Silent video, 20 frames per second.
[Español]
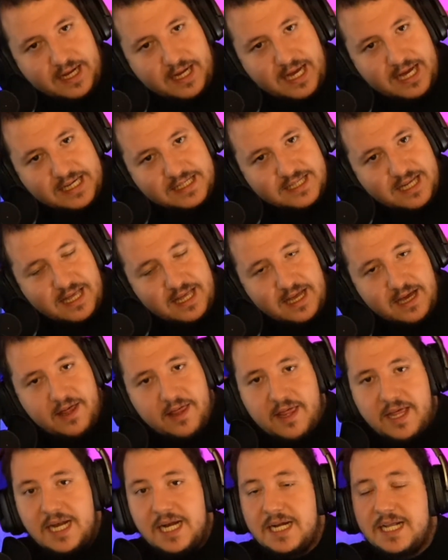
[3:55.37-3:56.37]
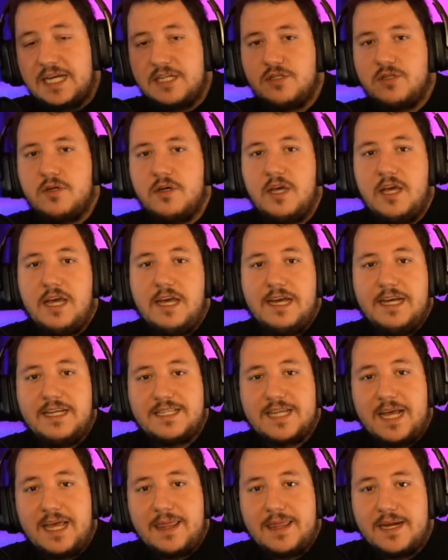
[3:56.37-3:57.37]
que se ha llegado a dar el caso
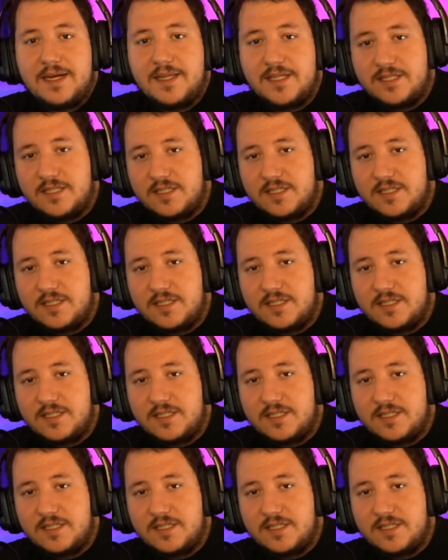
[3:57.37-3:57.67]
es que hay ciertas